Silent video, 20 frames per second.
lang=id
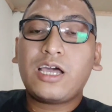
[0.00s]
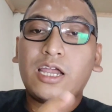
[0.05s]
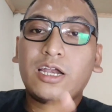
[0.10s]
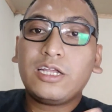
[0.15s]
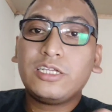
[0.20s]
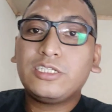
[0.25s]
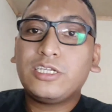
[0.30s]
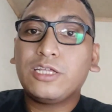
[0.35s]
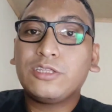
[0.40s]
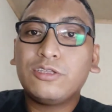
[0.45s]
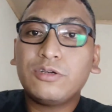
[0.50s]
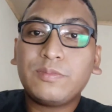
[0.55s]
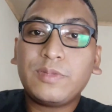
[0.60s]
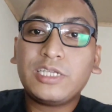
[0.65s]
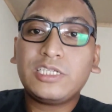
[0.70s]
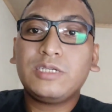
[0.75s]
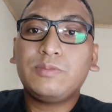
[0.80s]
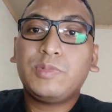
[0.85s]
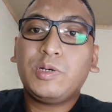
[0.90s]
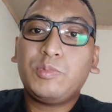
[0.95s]
Karena jantung
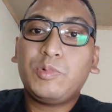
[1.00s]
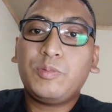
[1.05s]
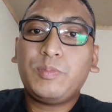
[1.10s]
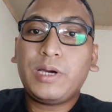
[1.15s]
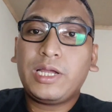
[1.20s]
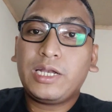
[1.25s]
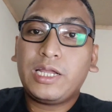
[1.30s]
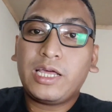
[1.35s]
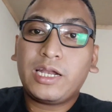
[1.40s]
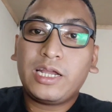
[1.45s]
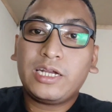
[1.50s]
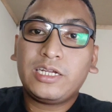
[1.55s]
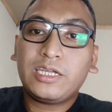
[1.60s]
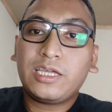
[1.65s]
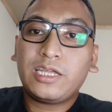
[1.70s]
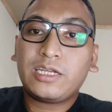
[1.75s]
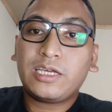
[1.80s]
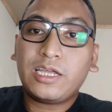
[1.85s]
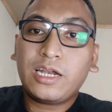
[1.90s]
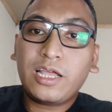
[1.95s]
masih memompa darah
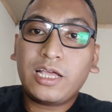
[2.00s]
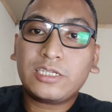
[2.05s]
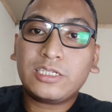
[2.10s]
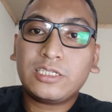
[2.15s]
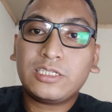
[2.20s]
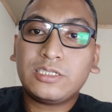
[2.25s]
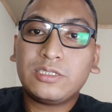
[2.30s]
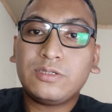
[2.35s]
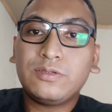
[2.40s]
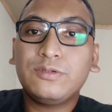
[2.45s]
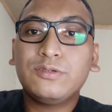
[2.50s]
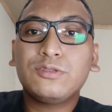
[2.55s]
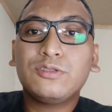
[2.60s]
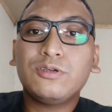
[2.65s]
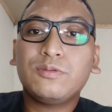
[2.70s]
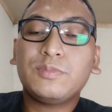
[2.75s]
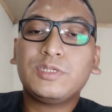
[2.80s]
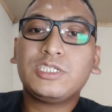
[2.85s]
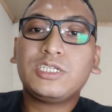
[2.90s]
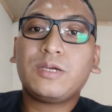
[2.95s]
dengan keras
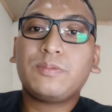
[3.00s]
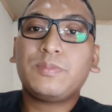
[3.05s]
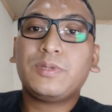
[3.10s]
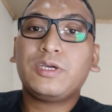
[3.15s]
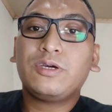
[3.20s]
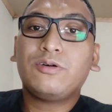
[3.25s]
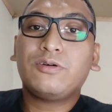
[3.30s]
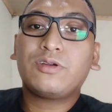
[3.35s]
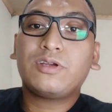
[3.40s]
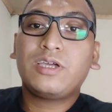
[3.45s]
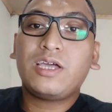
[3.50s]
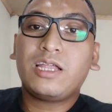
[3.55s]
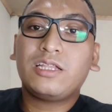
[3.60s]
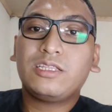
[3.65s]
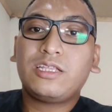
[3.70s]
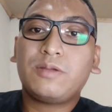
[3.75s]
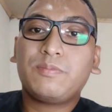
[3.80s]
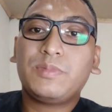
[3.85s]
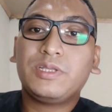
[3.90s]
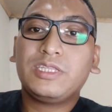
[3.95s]
untuk mencapai
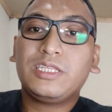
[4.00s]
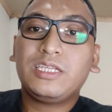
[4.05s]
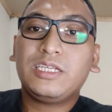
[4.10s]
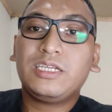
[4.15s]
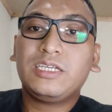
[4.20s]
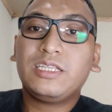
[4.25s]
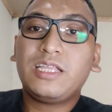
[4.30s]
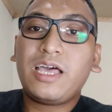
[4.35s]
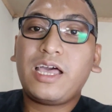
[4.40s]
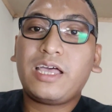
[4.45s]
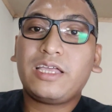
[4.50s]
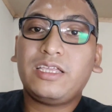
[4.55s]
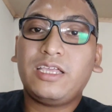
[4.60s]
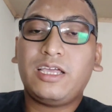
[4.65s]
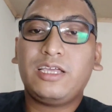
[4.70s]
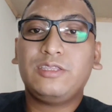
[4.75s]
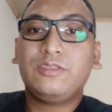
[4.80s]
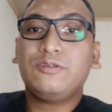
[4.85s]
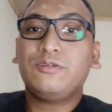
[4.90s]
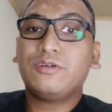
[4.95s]
organ terpenting kita,
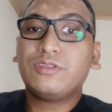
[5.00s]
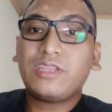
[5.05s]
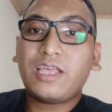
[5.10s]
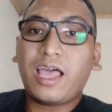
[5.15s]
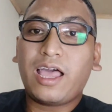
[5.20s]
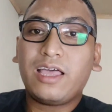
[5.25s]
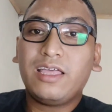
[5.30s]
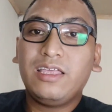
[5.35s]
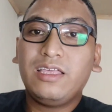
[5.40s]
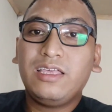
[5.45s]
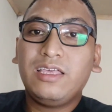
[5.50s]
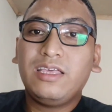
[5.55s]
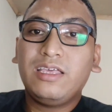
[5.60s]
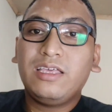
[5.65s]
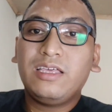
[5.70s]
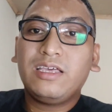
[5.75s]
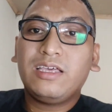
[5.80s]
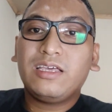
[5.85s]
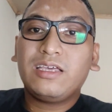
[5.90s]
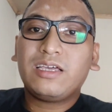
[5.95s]
yaitu otak.
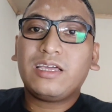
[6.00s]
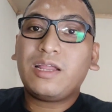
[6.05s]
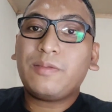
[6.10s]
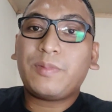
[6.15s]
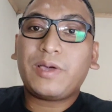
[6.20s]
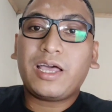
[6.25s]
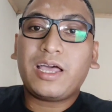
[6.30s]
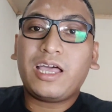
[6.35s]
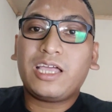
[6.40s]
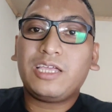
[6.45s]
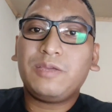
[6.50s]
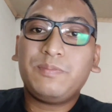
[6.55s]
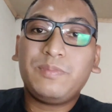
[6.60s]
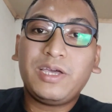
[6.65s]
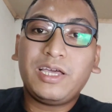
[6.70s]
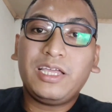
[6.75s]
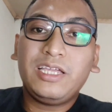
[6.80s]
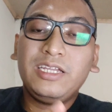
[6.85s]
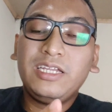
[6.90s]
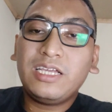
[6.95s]
Kenapa?
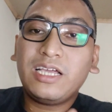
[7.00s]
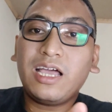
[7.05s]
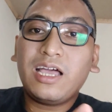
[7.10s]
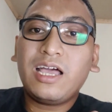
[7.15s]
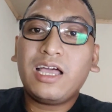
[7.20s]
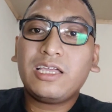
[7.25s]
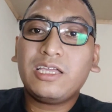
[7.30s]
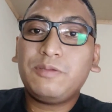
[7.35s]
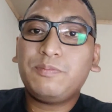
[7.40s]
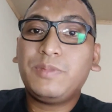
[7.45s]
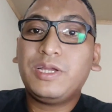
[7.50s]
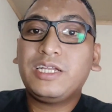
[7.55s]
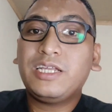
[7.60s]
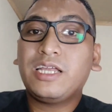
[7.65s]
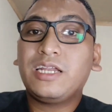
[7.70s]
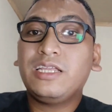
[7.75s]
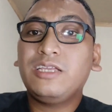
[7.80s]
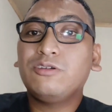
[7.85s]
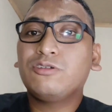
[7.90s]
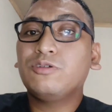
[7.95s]
Akibat ini akibat
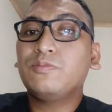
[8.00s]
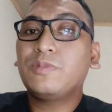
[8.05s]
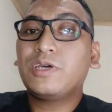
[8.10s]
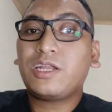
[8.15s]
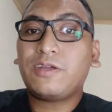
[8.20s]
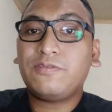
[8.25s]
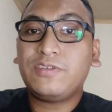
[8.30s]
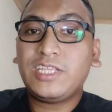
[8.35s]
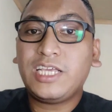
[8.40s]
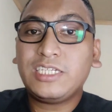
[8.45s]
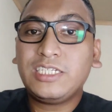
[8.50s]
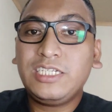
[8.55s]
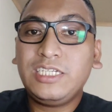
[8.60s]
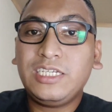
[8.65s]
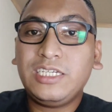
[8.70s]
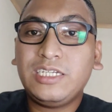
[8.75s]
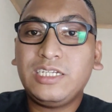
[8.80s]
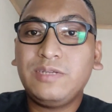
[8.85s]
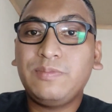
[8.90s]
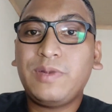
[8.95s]
dari hukum
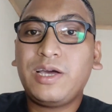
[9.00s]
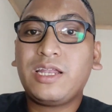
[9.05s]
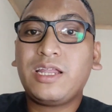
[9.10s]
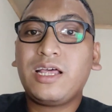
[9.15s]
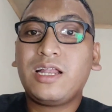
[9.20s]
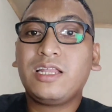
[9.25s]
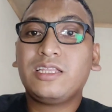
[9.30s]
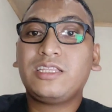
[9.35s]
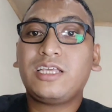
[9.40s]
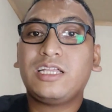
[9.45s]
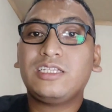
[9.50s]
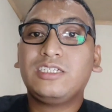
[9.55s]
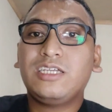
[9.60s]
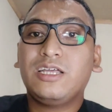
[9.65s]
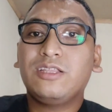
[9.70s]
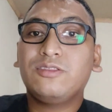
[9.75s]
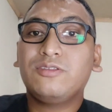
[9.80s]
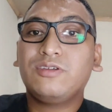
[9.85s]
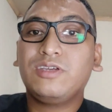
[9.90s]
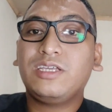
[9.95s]
gravitasi, di mana letak
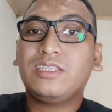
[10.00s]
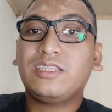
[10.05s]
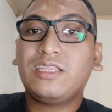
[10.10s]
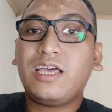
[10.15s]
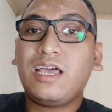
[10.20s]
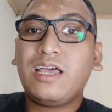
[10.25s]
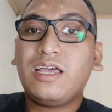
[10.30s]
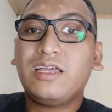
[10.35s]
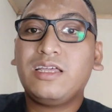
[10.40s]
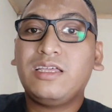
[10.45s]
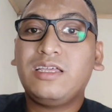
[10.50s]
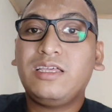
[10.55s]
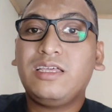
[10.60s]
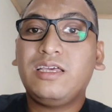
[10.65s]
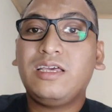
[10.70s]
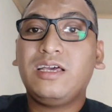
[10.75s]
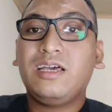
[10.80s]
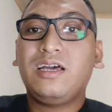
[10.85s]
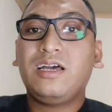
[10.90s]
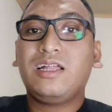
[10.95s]
jantung kita
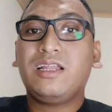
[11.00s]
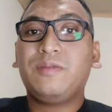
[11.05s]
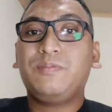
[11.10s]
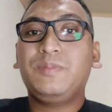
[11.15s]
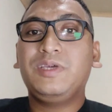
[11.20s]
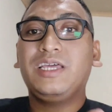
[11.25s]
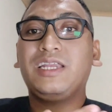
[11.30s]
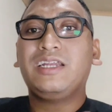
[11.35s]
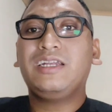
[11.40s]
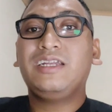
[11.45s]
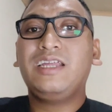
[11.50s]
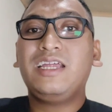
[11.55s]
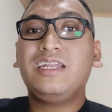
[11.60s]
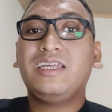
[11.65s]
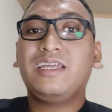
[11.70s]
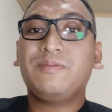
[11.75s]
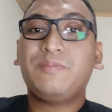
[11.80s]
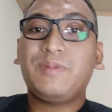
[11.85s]
lebih rendah